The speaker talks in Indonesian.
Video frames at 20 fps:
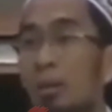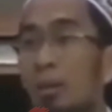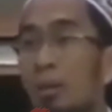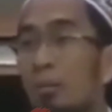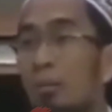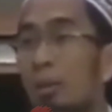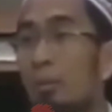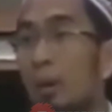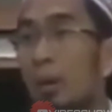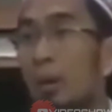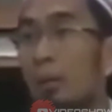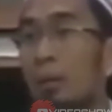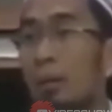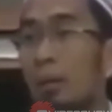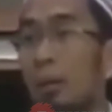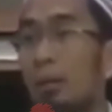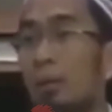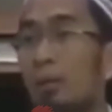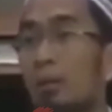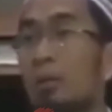Jadi kalau Bapak
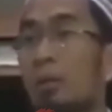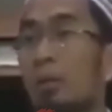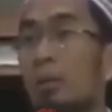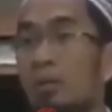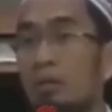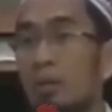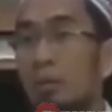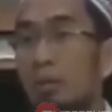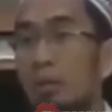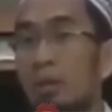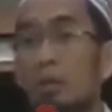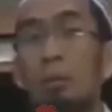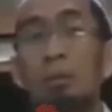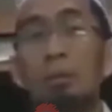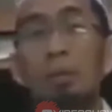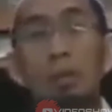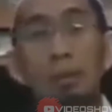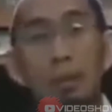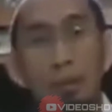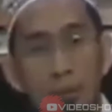katakan itu nasib,
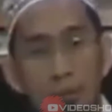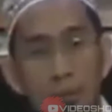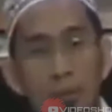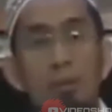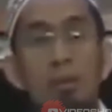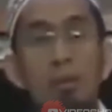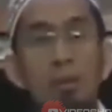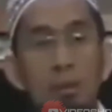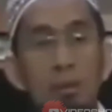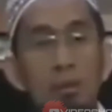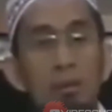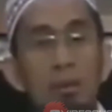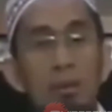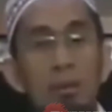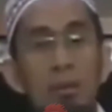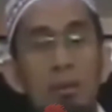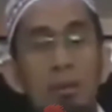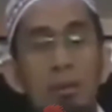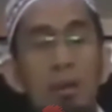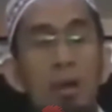itu pilihan kita.
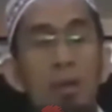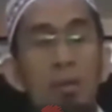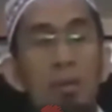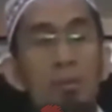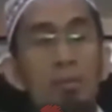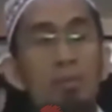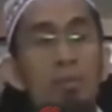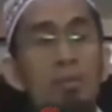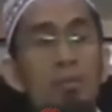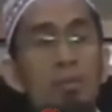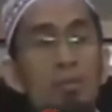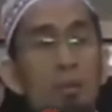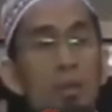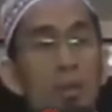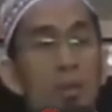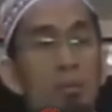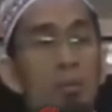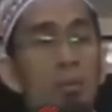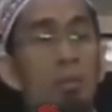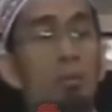Anda bisa
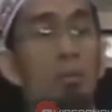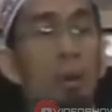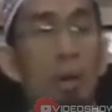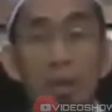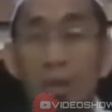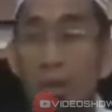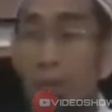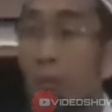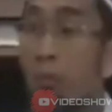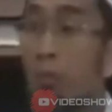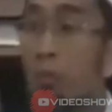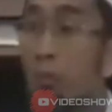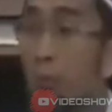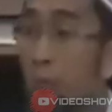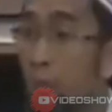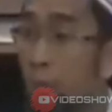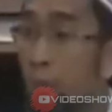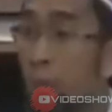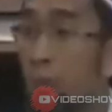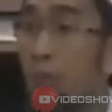memilih mau baik, mau
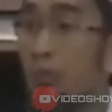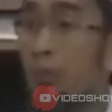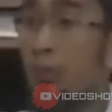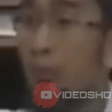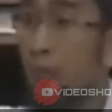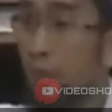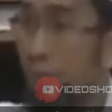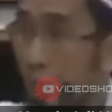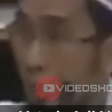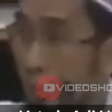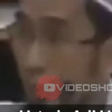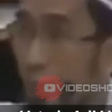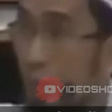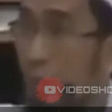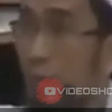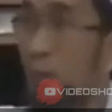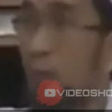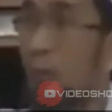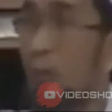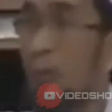buruk. Nasib kita
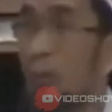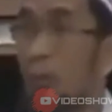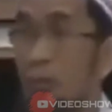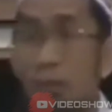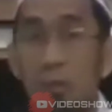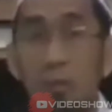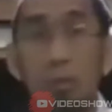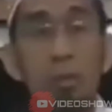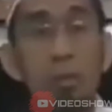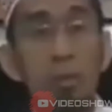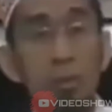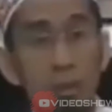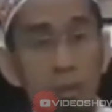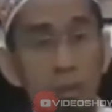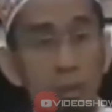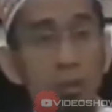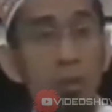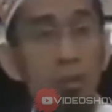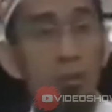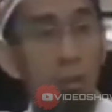kita tentukan di situ
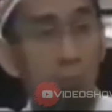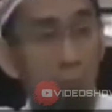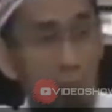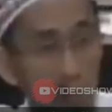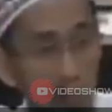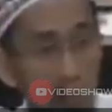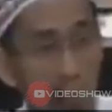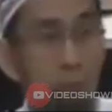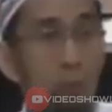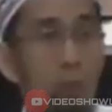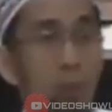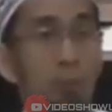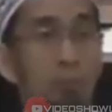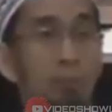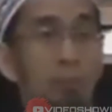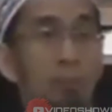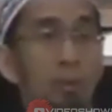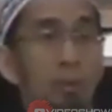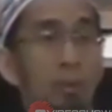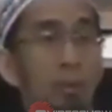ikhtiar Allah
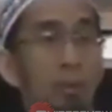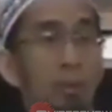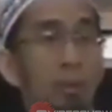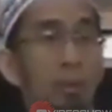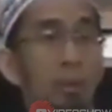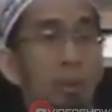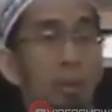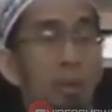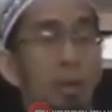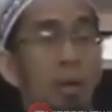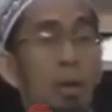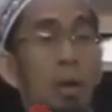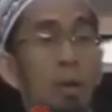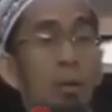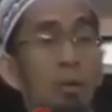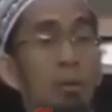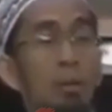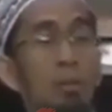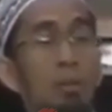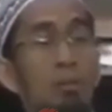menetapkan. Ya.
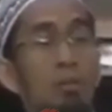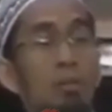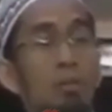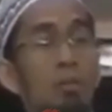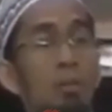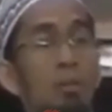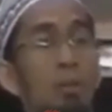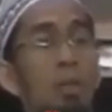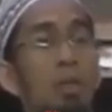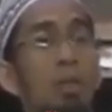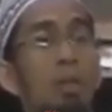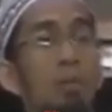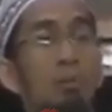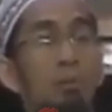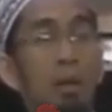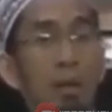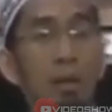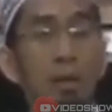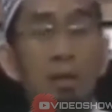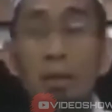Kalau kita bisa memilih
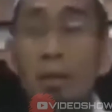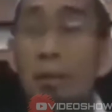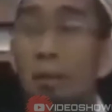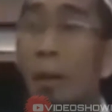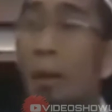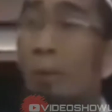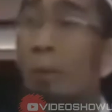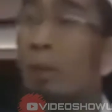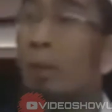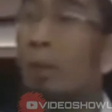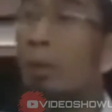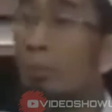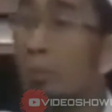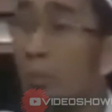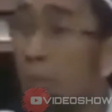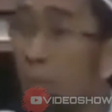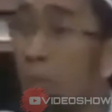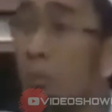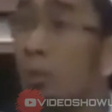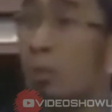yang baik, kenapa ambil yang
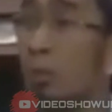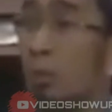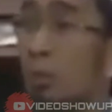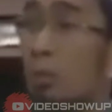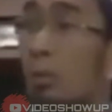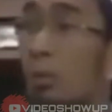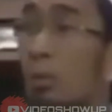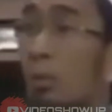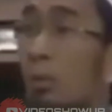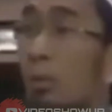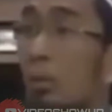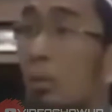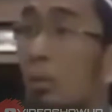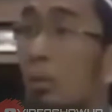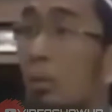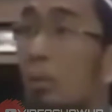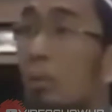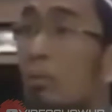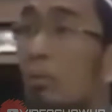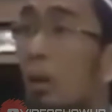buruk?
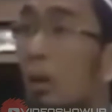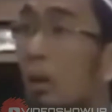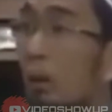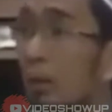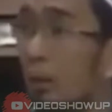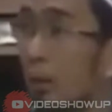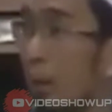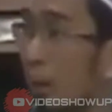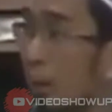Jangan